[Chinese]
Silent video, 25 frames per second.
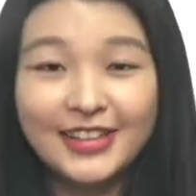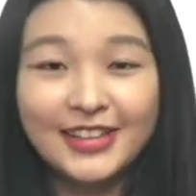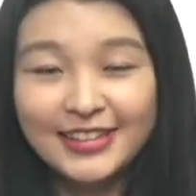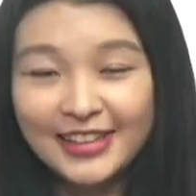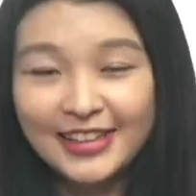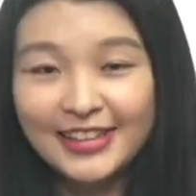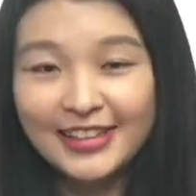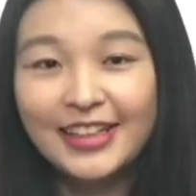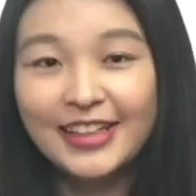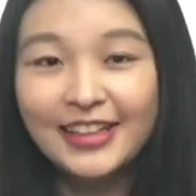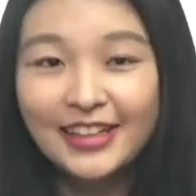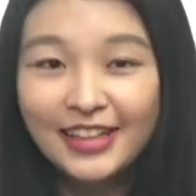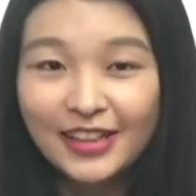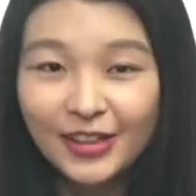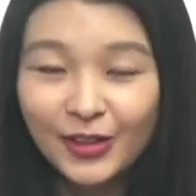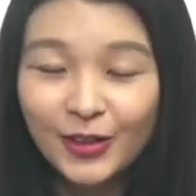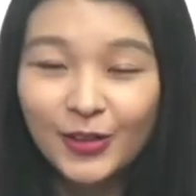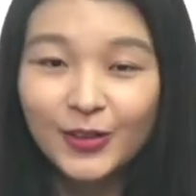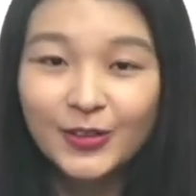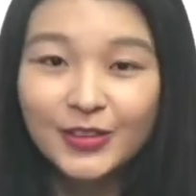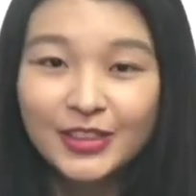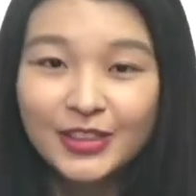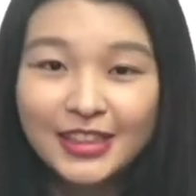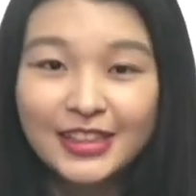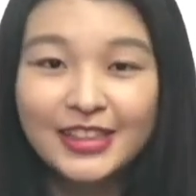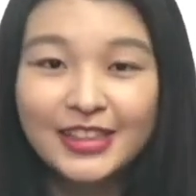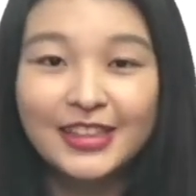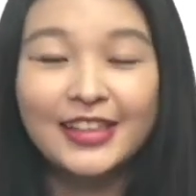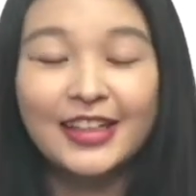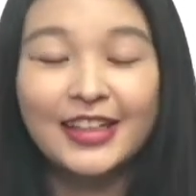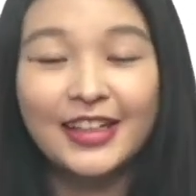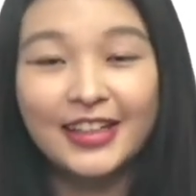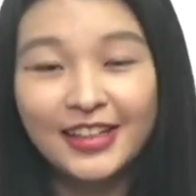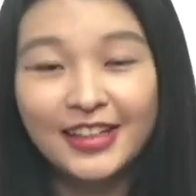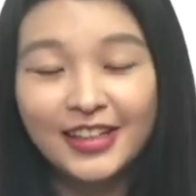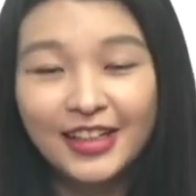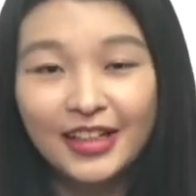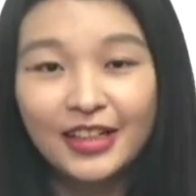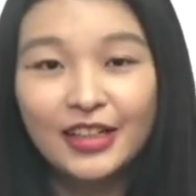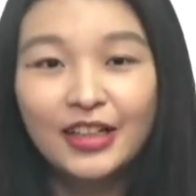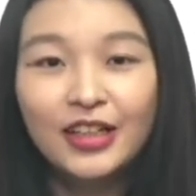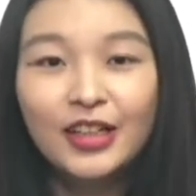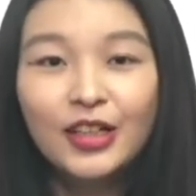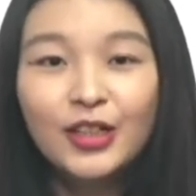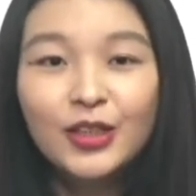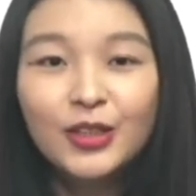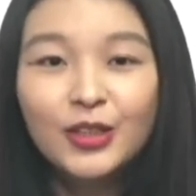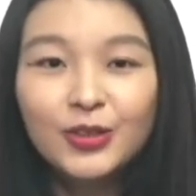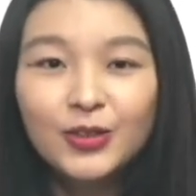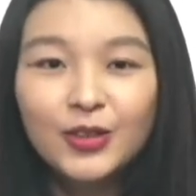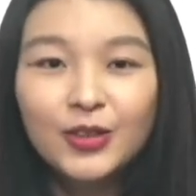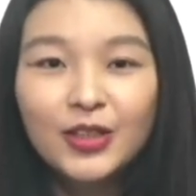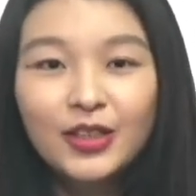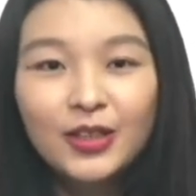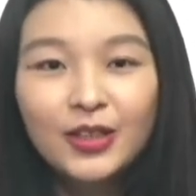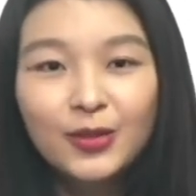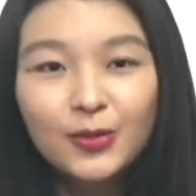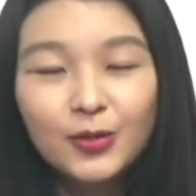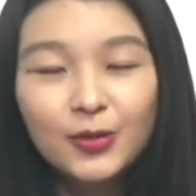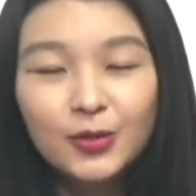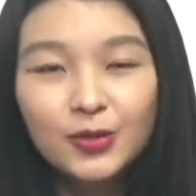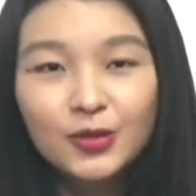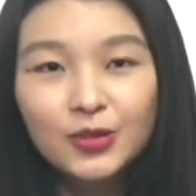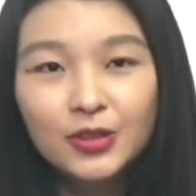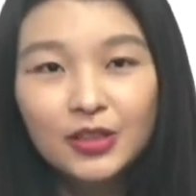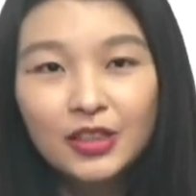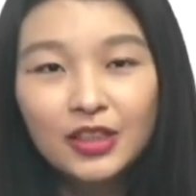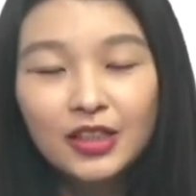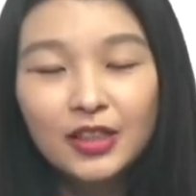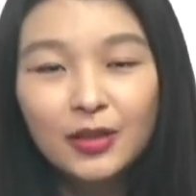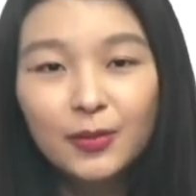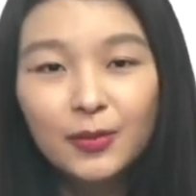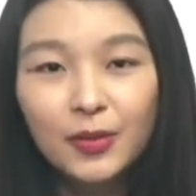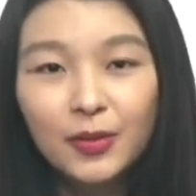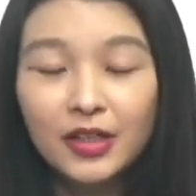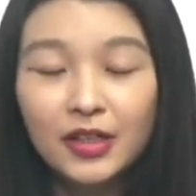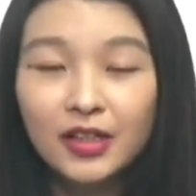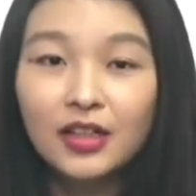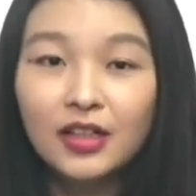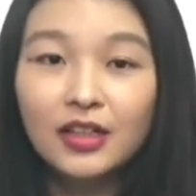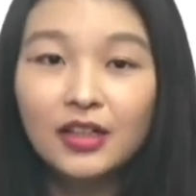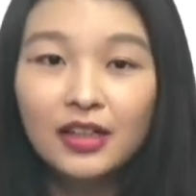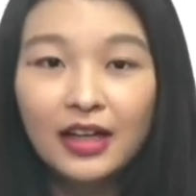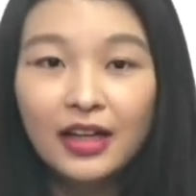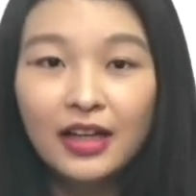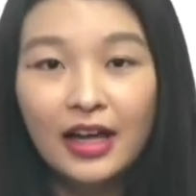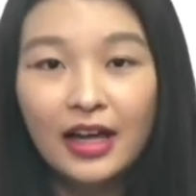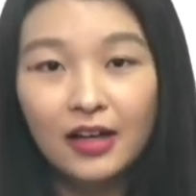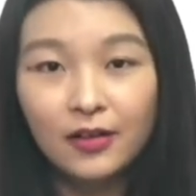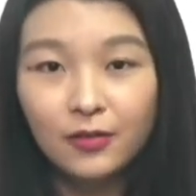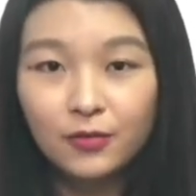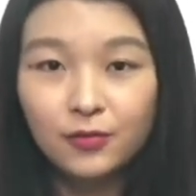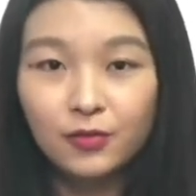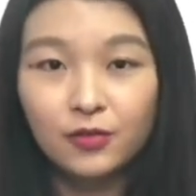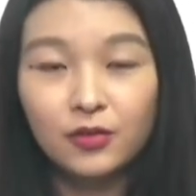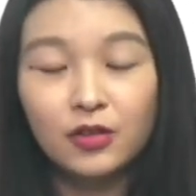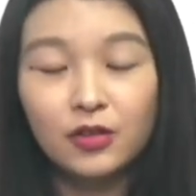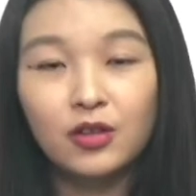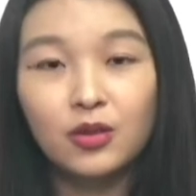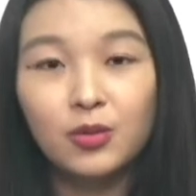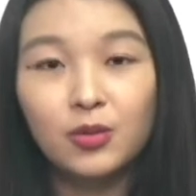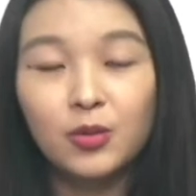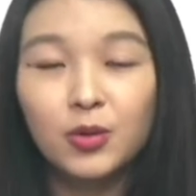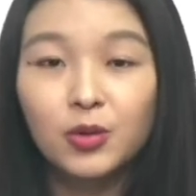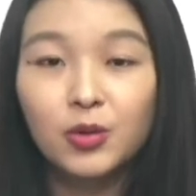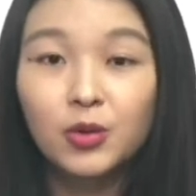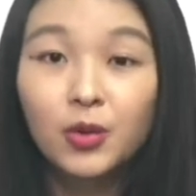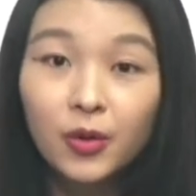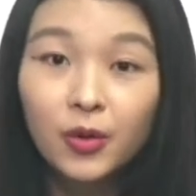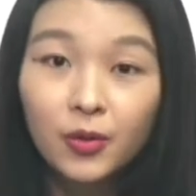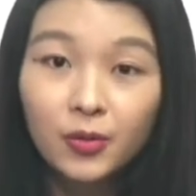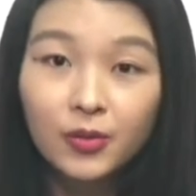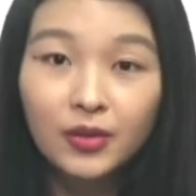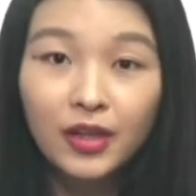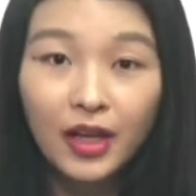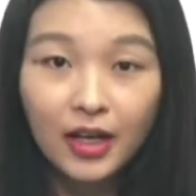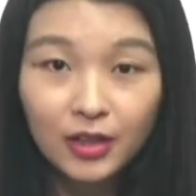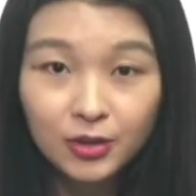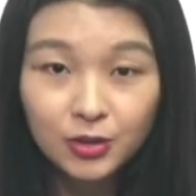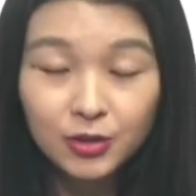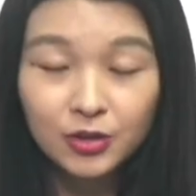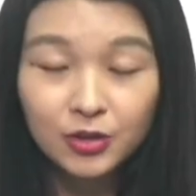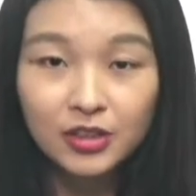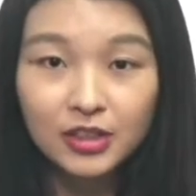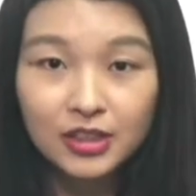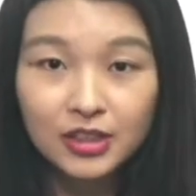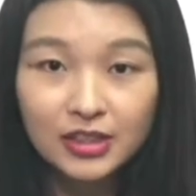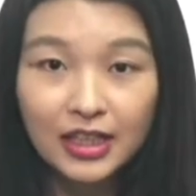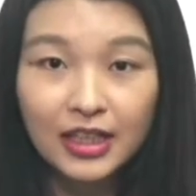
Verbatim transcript: 然后新鲜的空气等等。所以我觉得平科大它符合我对于大学